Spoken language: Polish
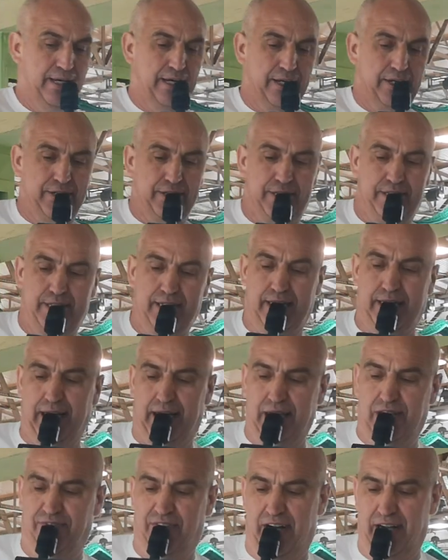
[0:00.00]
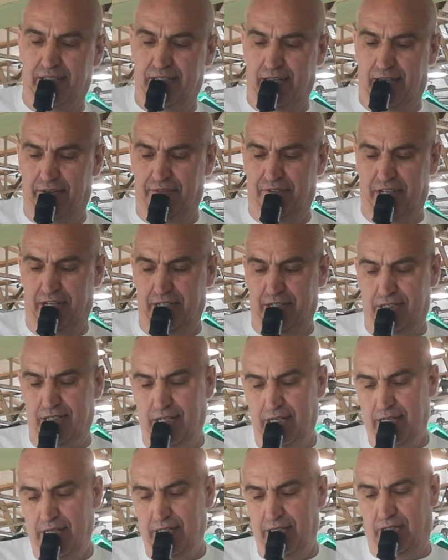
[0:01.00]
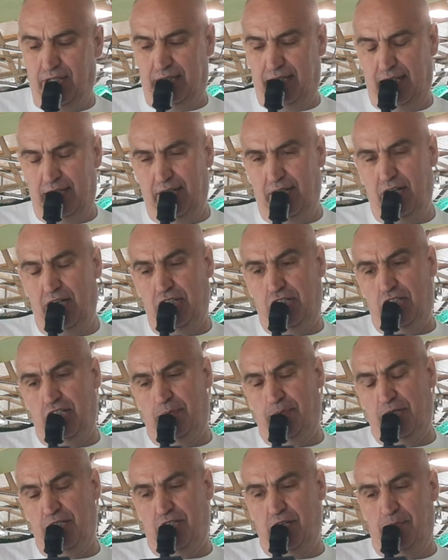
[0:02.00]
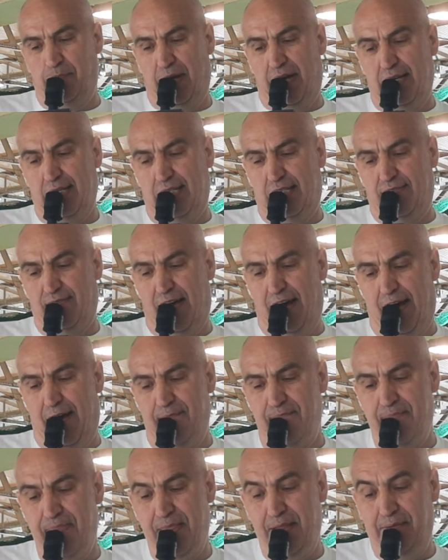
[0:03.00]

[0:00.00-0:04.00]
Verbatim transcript: rocznika 2-9. To ten rocznik, proszę Państwa,